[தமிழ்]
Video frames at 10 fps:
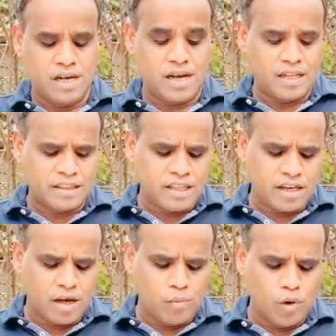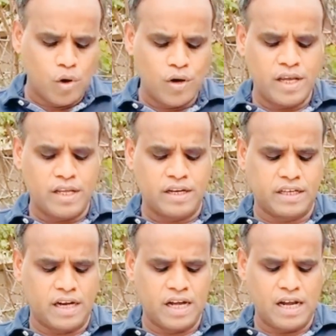கத்த நம்மோடே
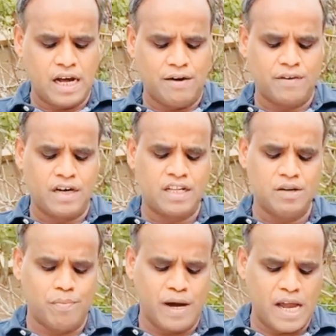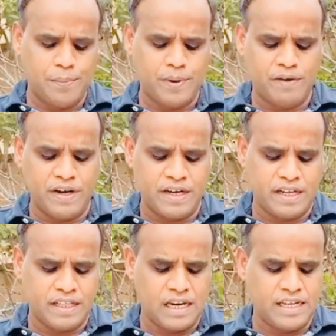இருக்கிறார் அவர்களுக்கு பயப்பட
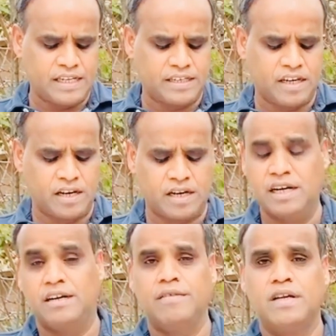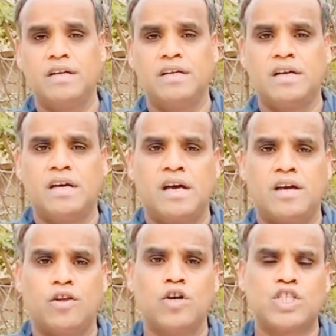வேண்டியதில்லை என்றார்கள்
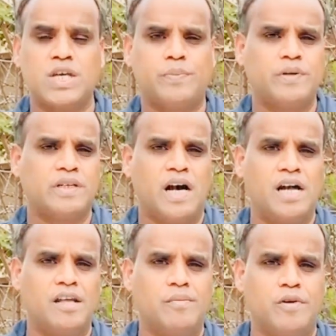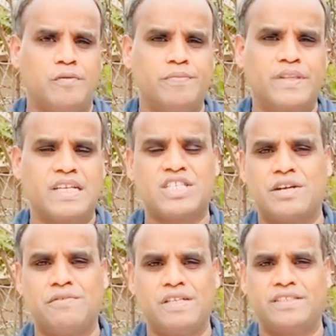யோசிப்பும் காலேபும்
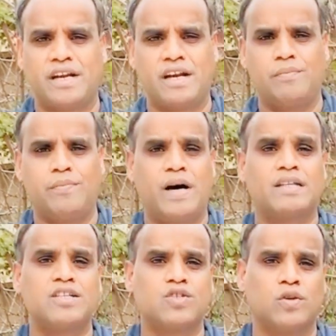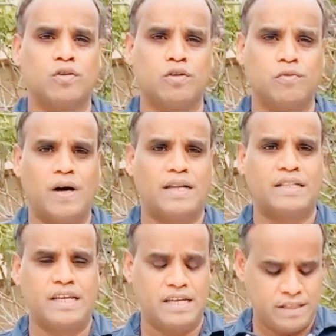இஸ்ரேவேல் ஜனங்களை பார்த்து சொன்ன ஒரு
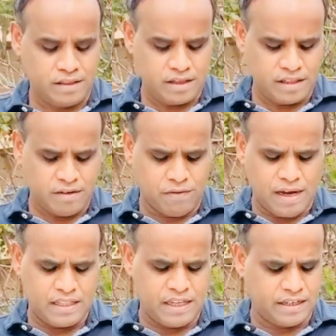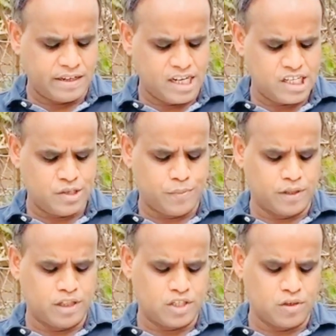வார்த்தை இந்த வார்த்தையின் கடைசி
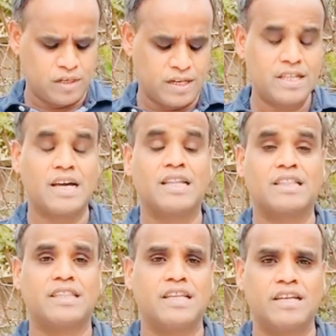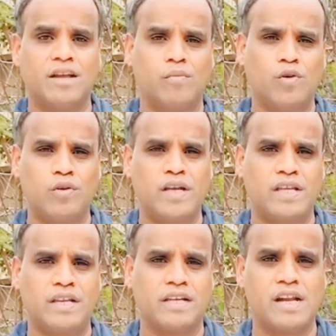பகுதி சொல்கிறது கத்தர் நம்மோடு
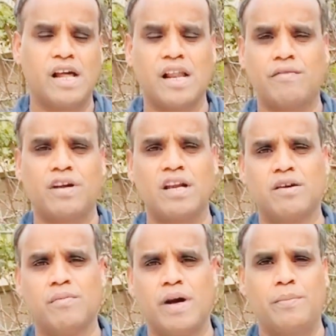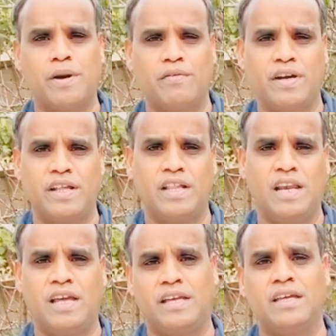இருக்கிறார் அவர்களுக்கு பயப்பட
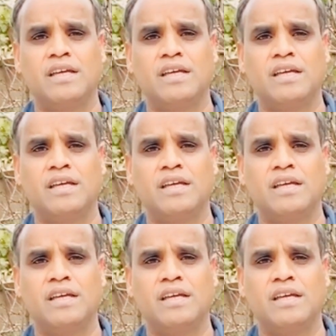வேண்டியதில்லை